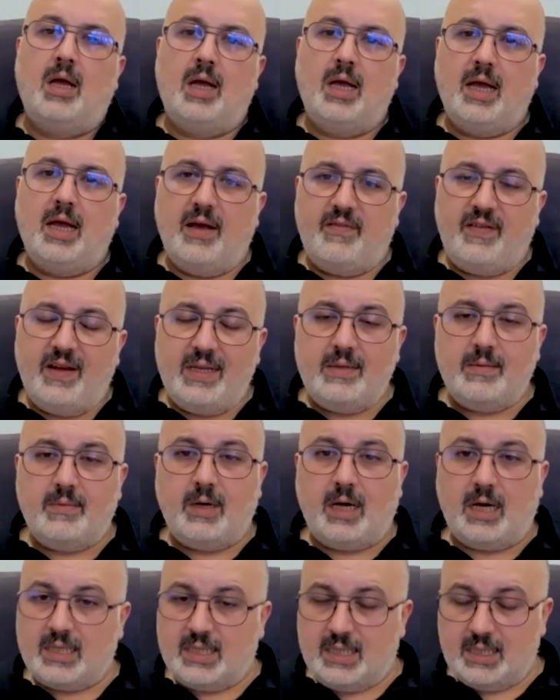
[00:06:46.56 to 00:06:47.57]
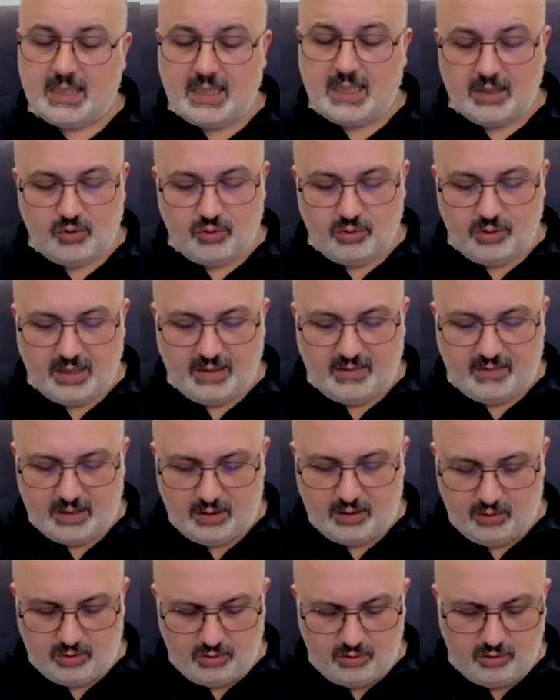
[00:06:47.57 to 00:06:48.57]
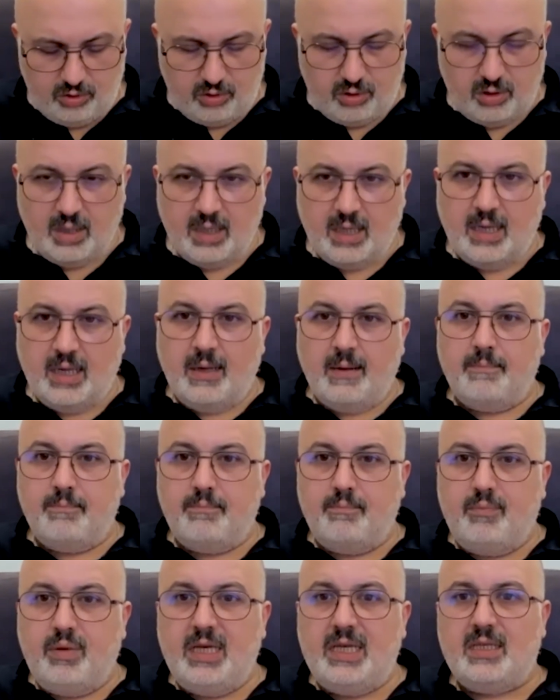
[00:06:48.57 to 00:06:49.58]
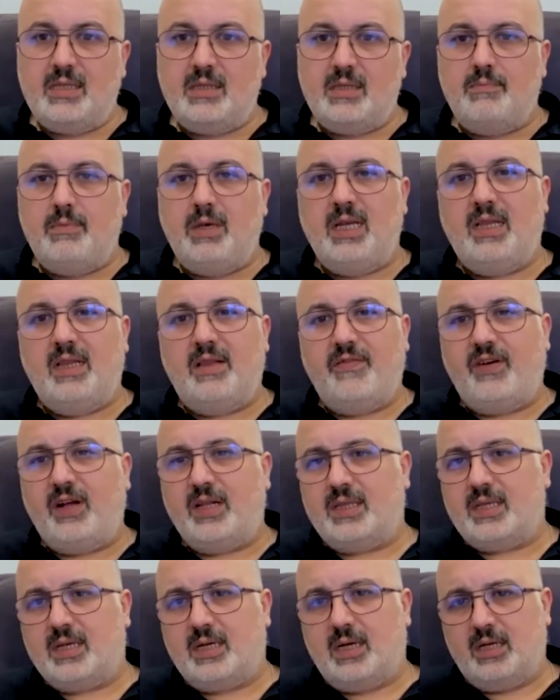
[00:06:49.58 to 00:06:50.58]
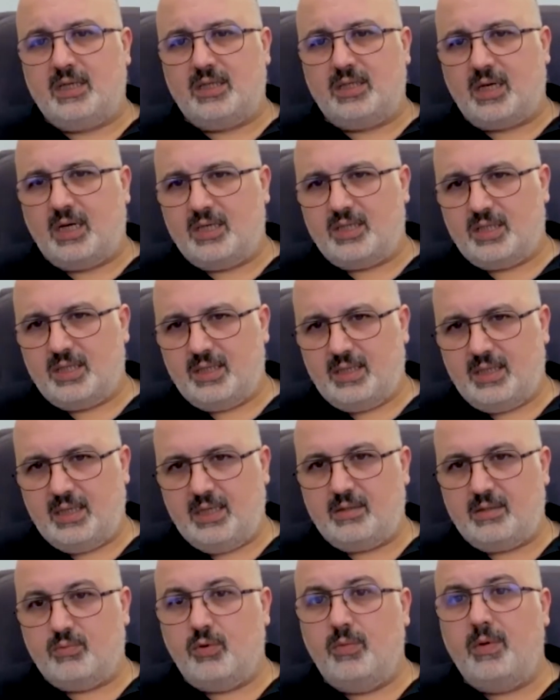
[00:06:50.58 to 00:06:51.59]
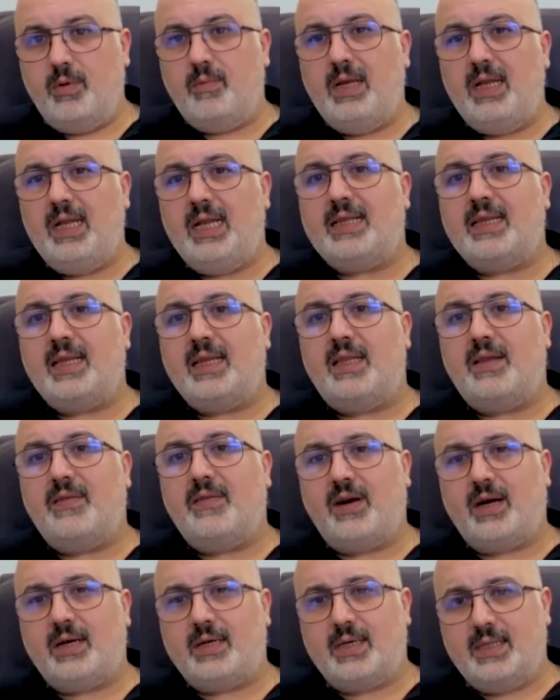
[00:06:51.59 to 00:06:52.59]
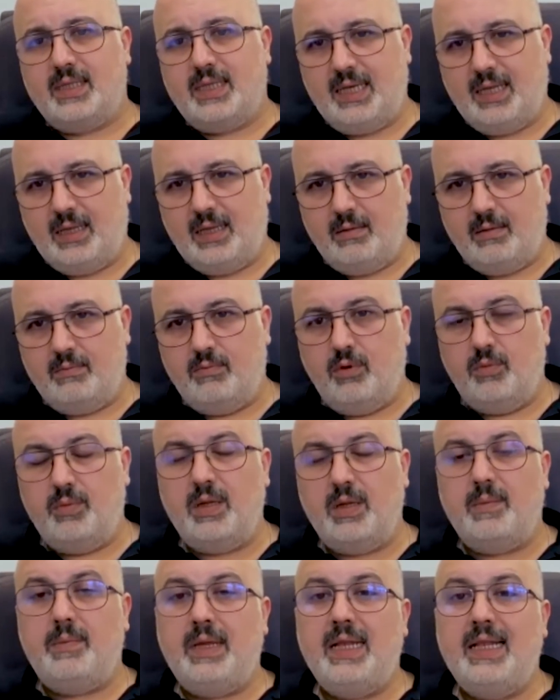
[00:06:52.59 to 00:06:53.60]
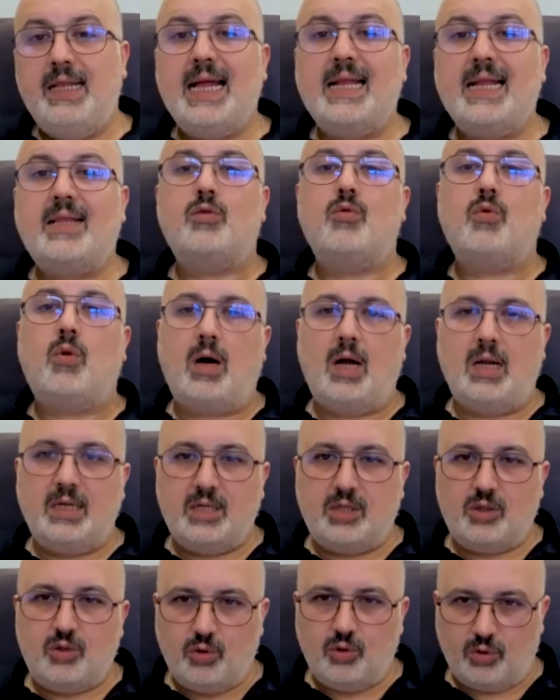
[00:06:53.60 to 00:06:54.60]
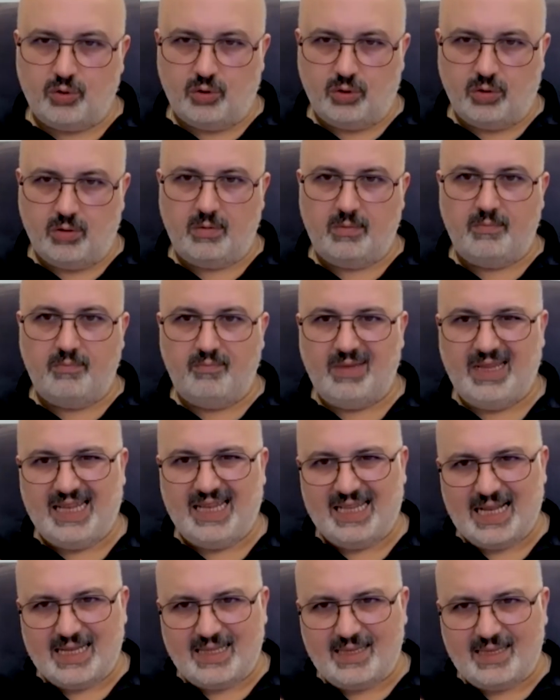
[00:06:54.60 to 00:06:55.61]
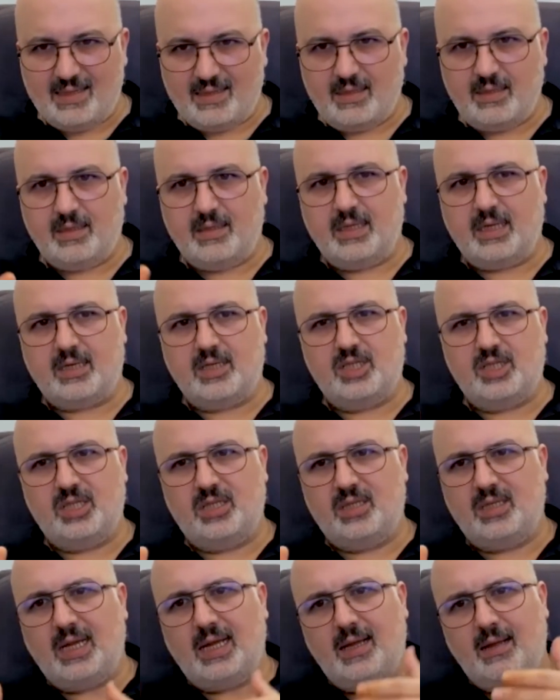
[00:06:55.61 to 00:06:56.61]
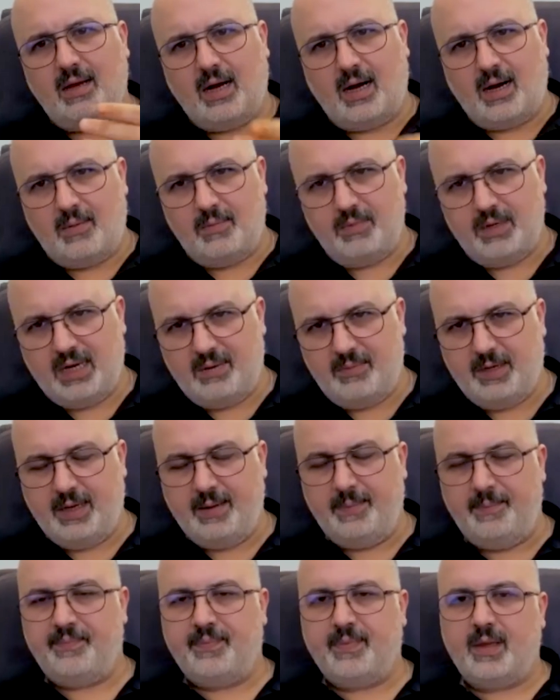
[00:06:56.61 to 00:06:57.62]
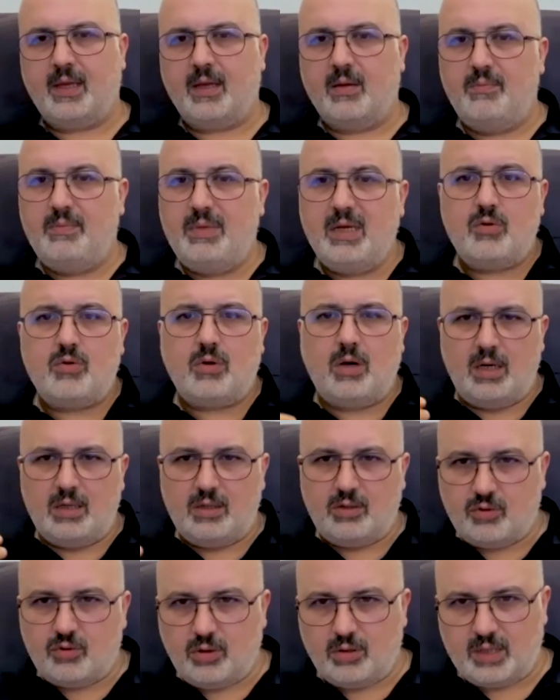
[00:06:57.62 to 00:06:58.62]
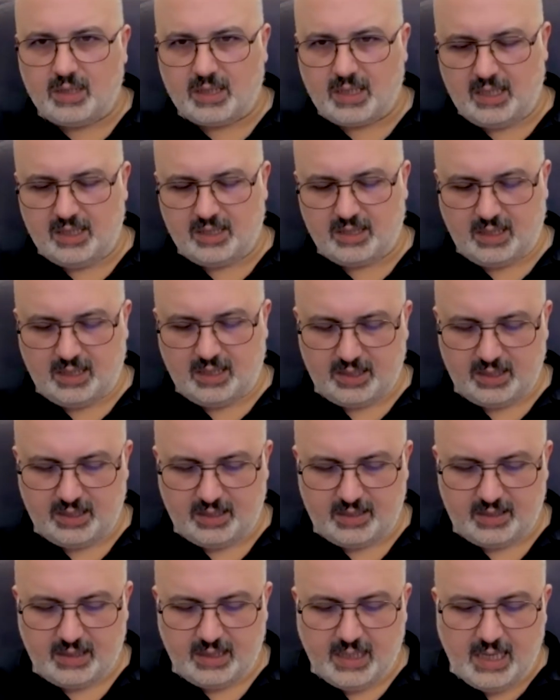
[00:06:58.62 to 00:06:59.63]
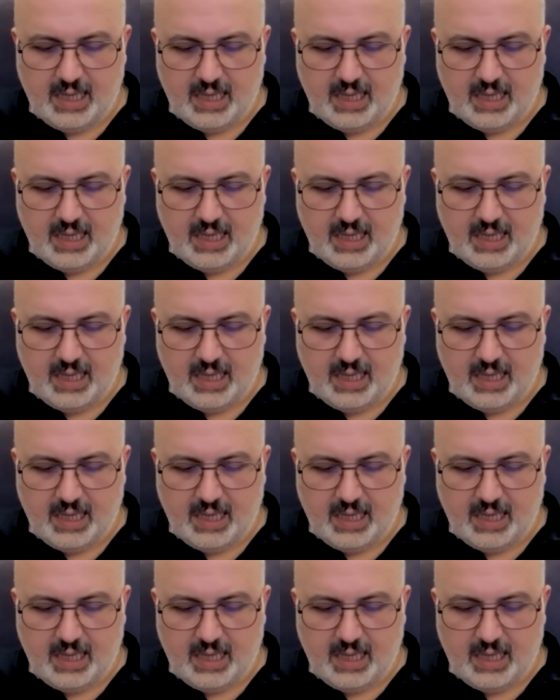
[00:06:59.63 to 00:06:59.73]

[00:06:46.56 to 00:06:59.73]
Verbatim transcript: Efendim hakikat şuraya varıyoruz. Biz bir ittifakla karşı karşıya değiliz. Bu bir millet ittifakı değil. Bu bir millet koalisyonu. Millet tırnak içinde amblemi. Bir koalisyonla karşı karşıyayız.